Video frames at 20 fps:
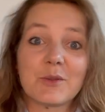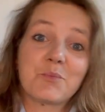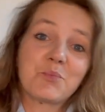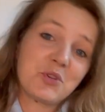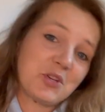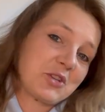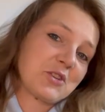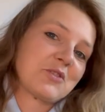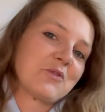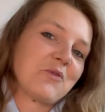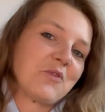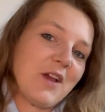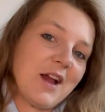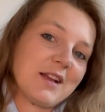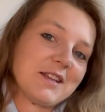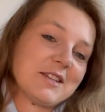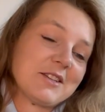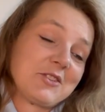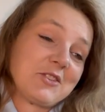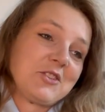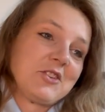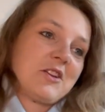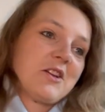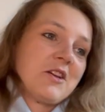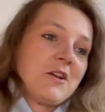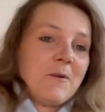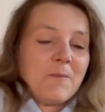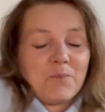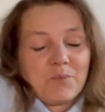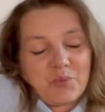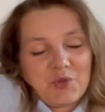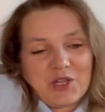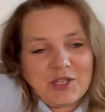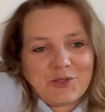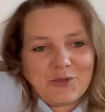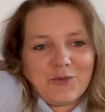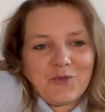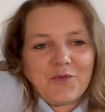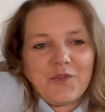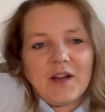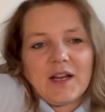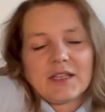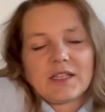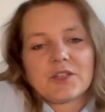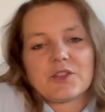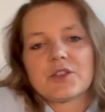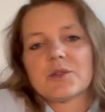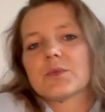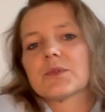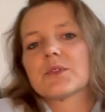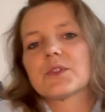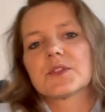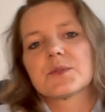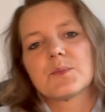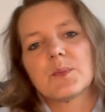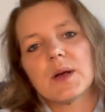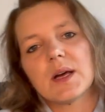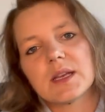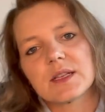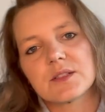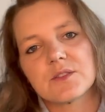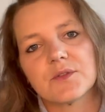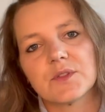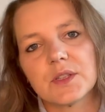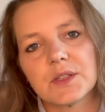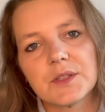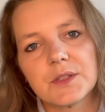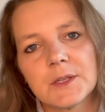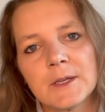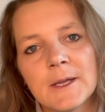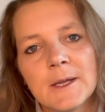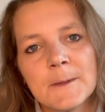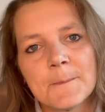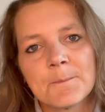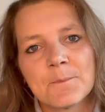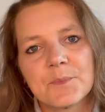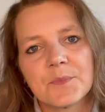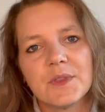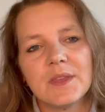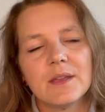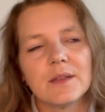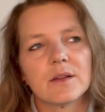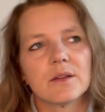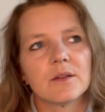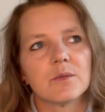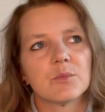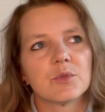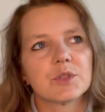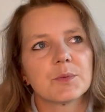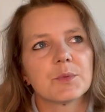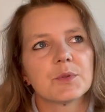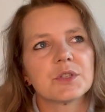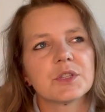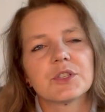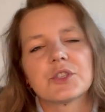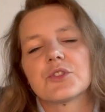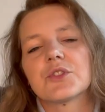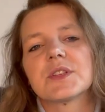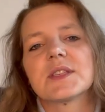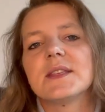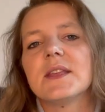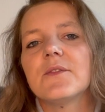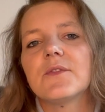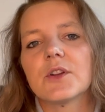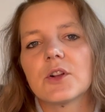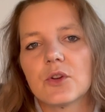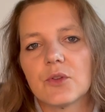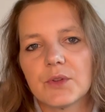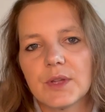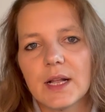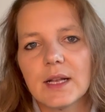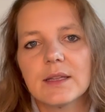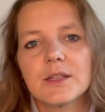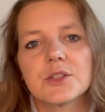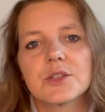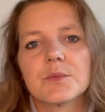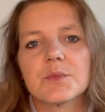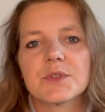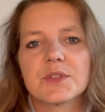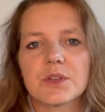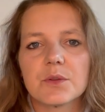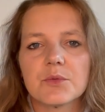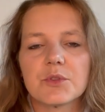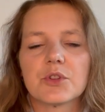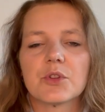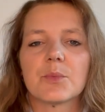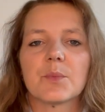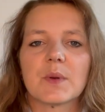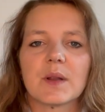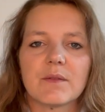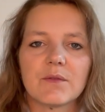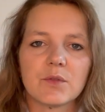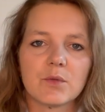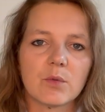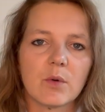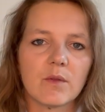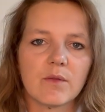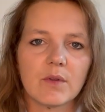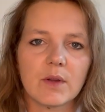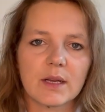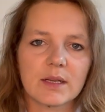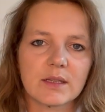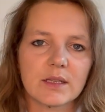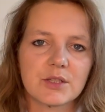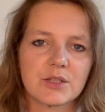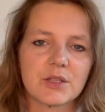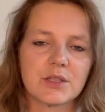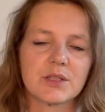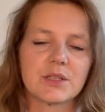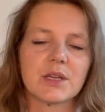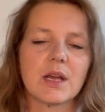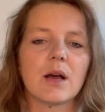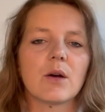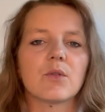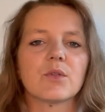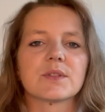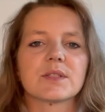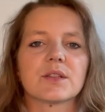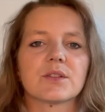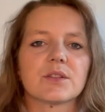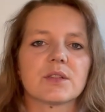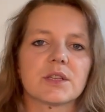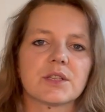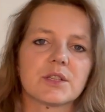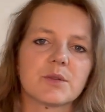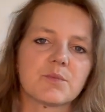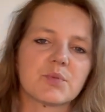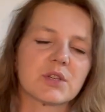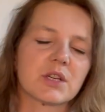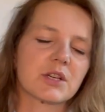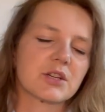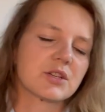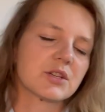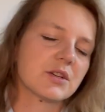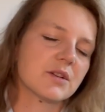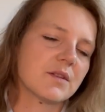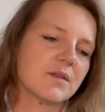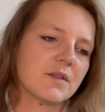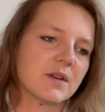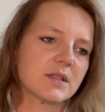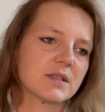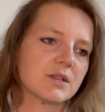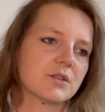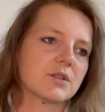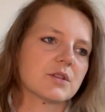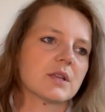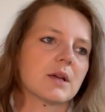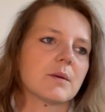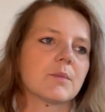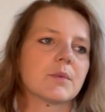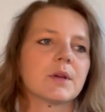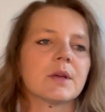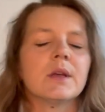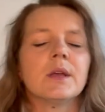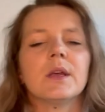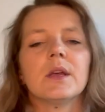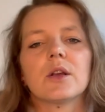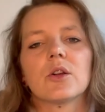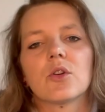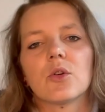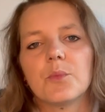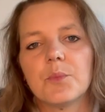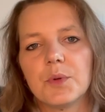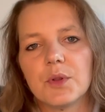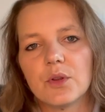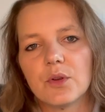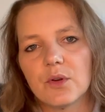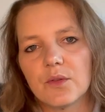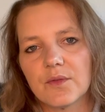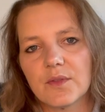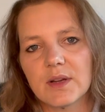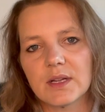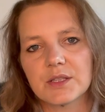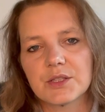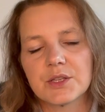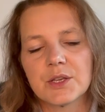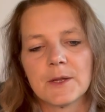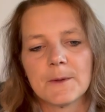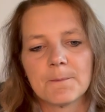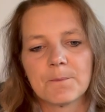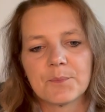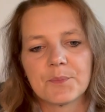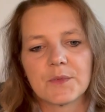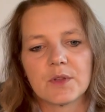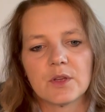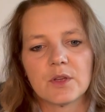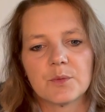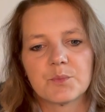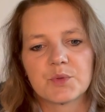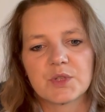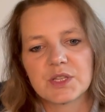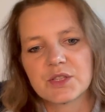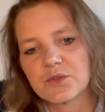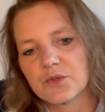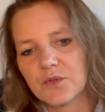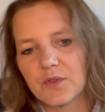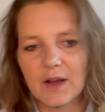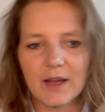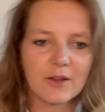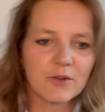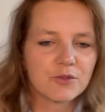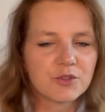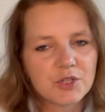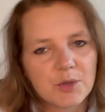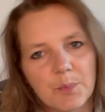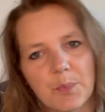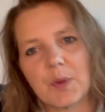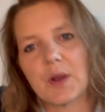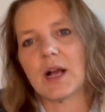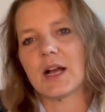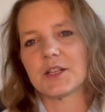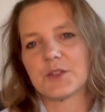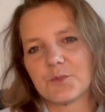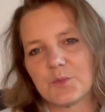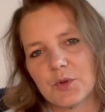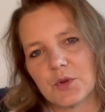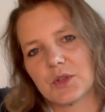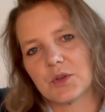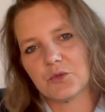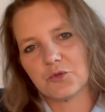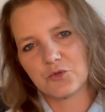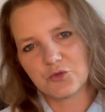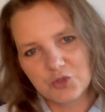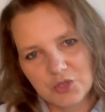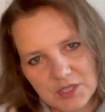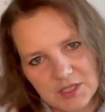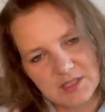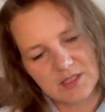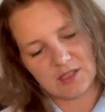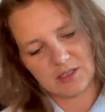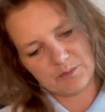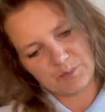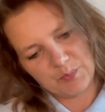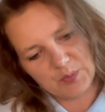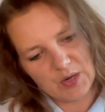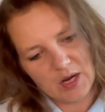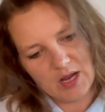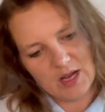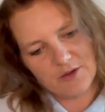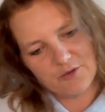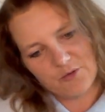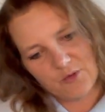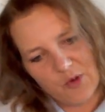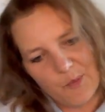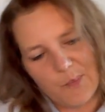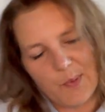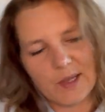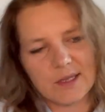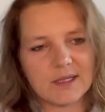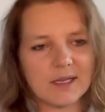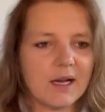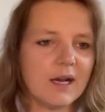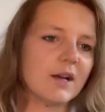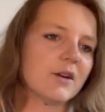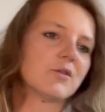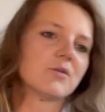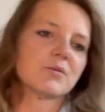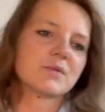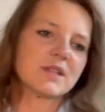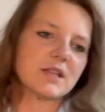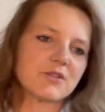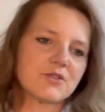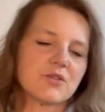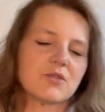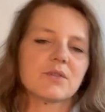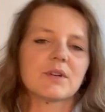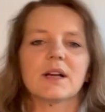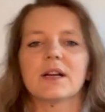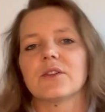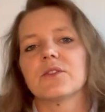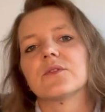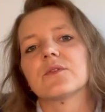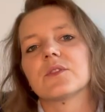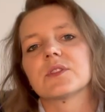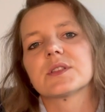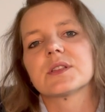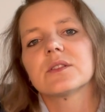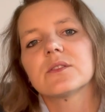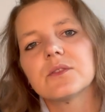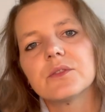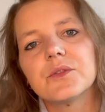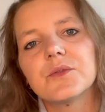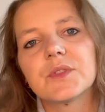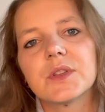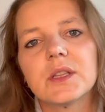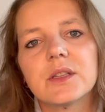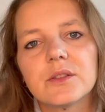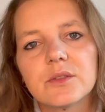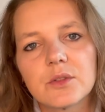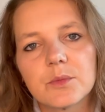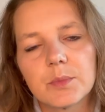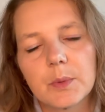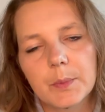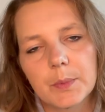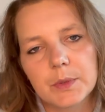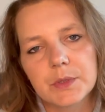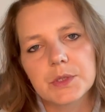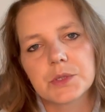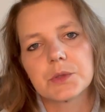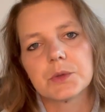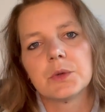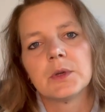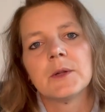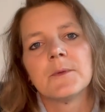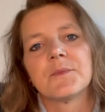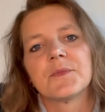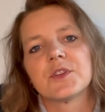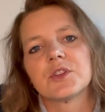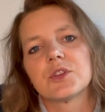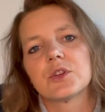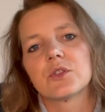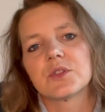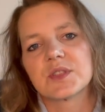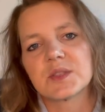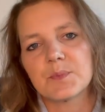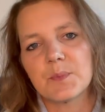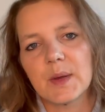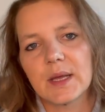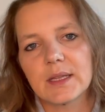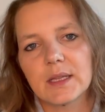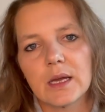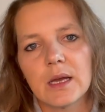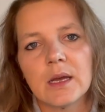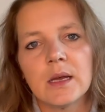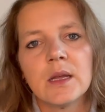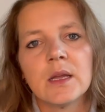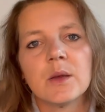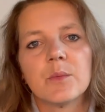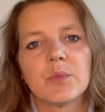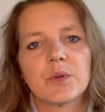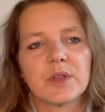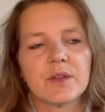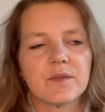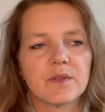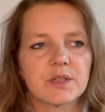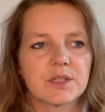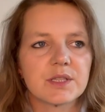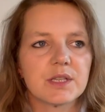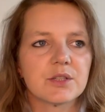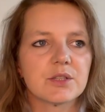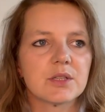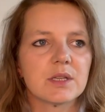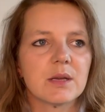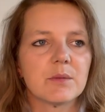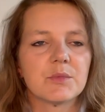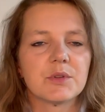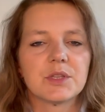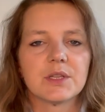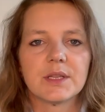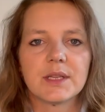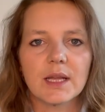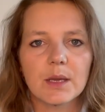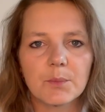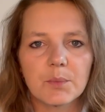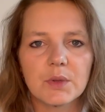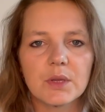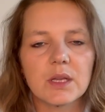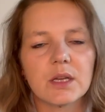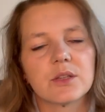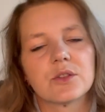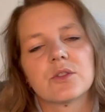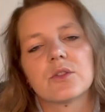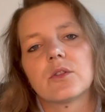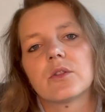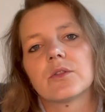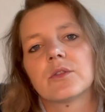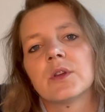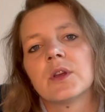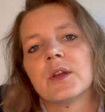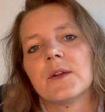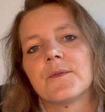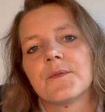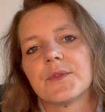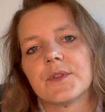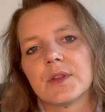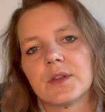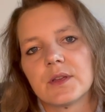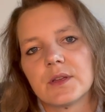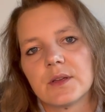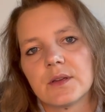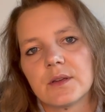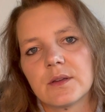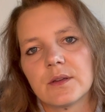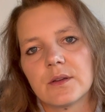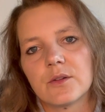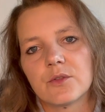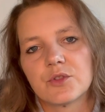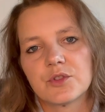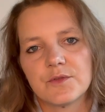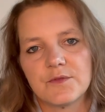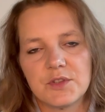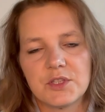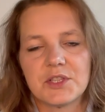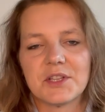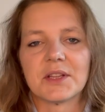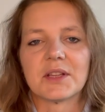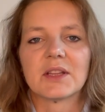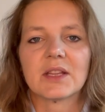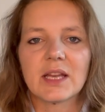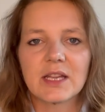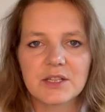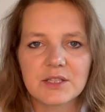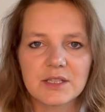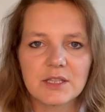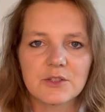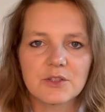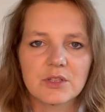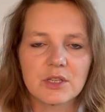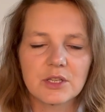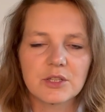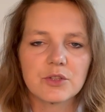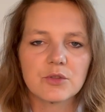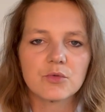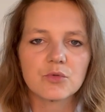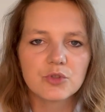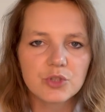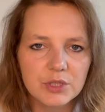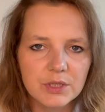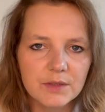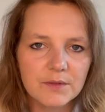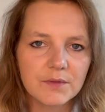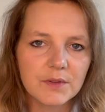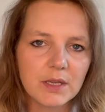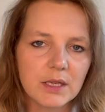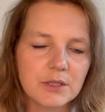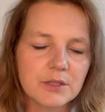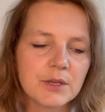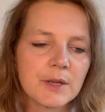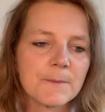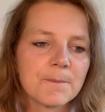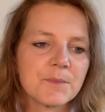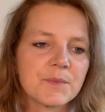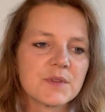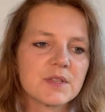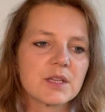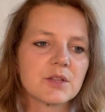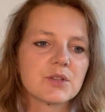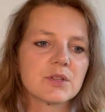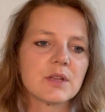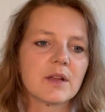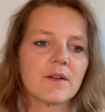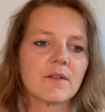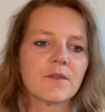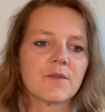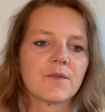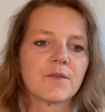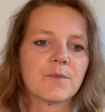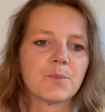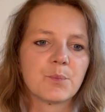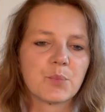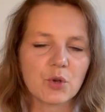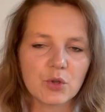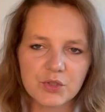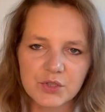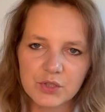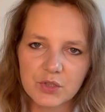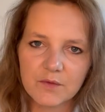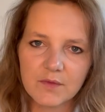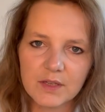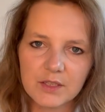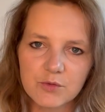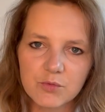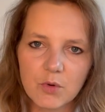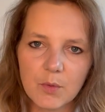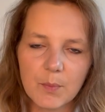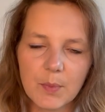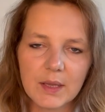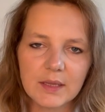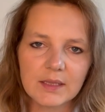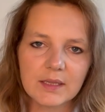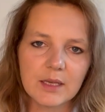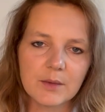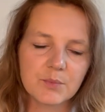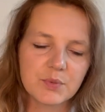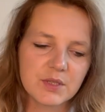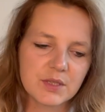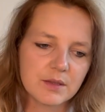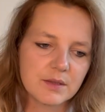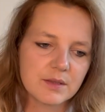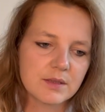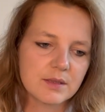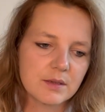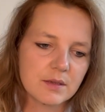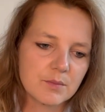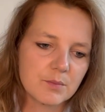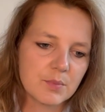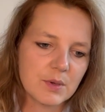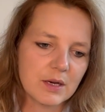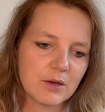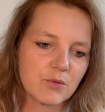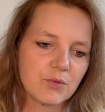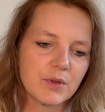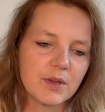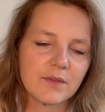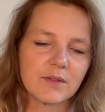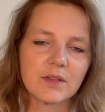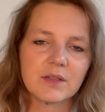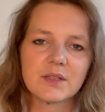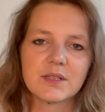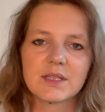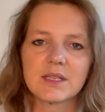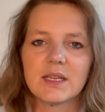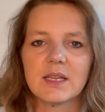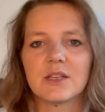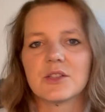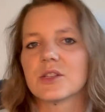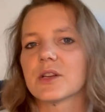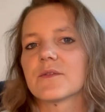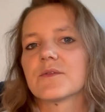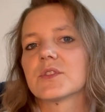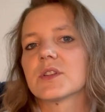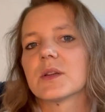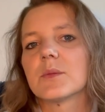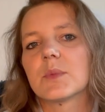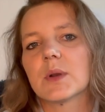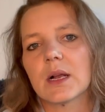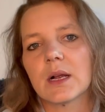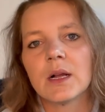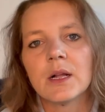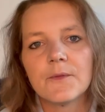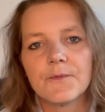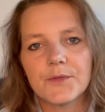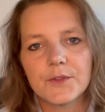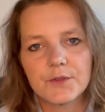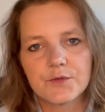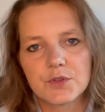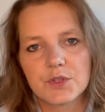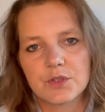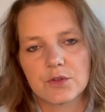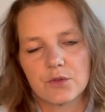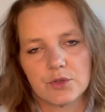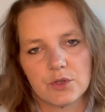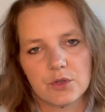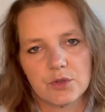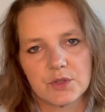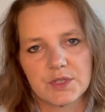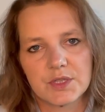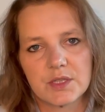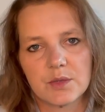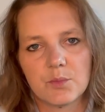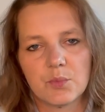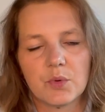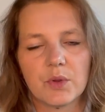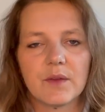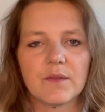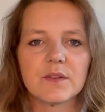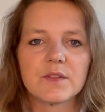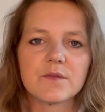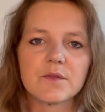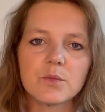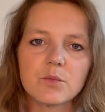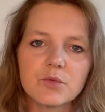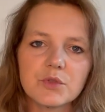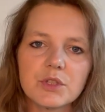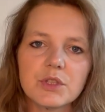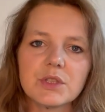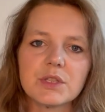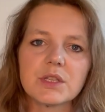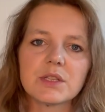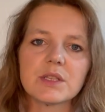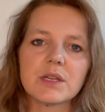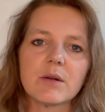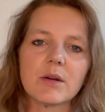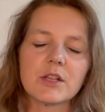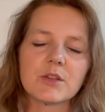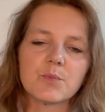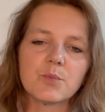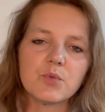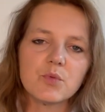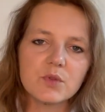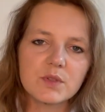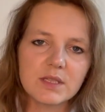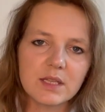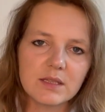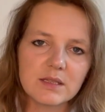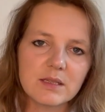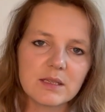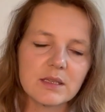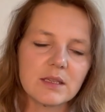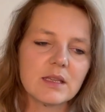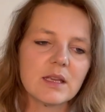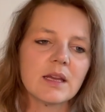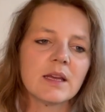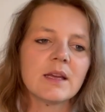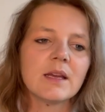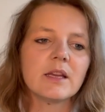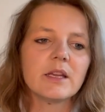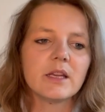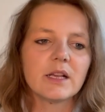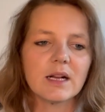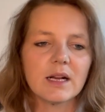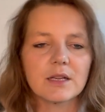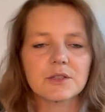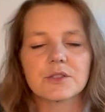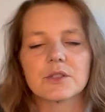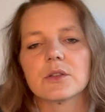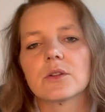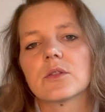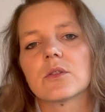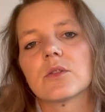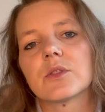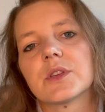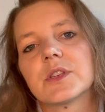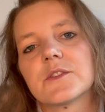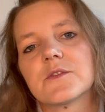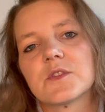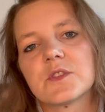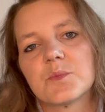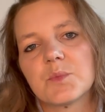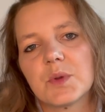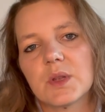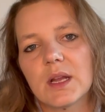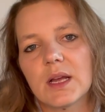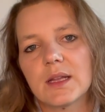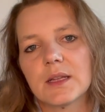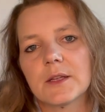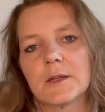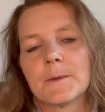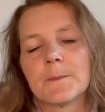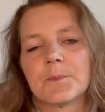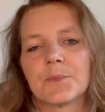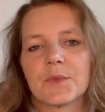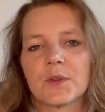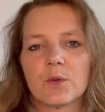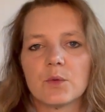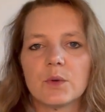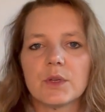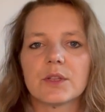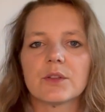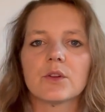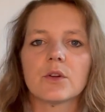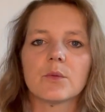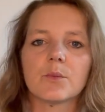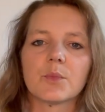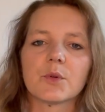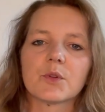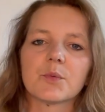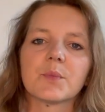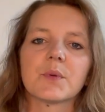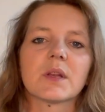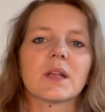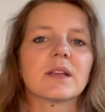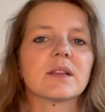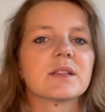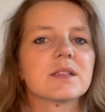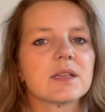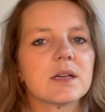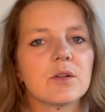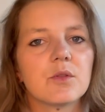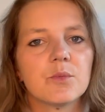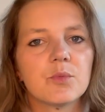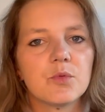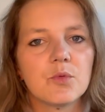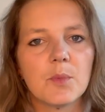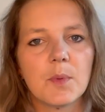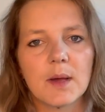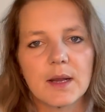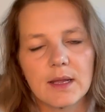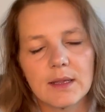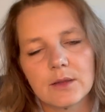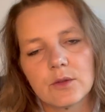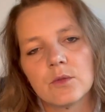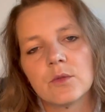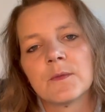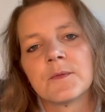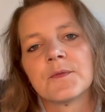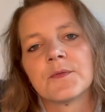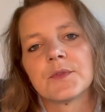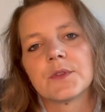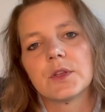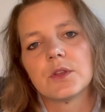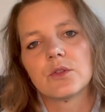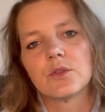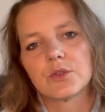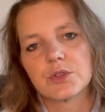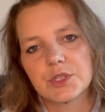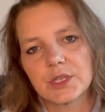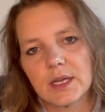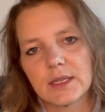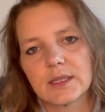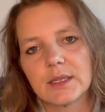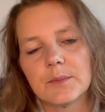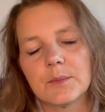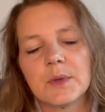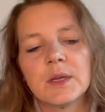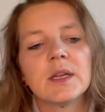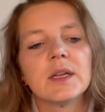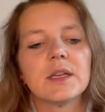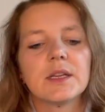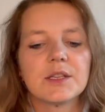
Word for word: przekrzywianie się, przesuwanie się, bo to jest bardzo wtedy, mm, e, może powiedzieć, że to jest niewykonalne, żeby zrobić to prawidłowo, jak nasze ciało zaczyna się przekrzywiać, zaczynamy kombinować, e, przesuwając się, pchać biodrem, którzy jeźdźcy tak pchają, opadają, zaciągają wodę, no i wtedy to po prostu się rozpada, ponieważ zaczynamy się napinać koń, e, oczywiście też zaczyna się usztywniać, zaczyna prostować łopatkę, przy, brakuje wtedy zgięcia w żebrach i wszystko się rozsypuje. Więc Wy musicie działać pulsacyjnie i każdy krok jest wspierany łydką, podpierany całą półparadą i dosiadem.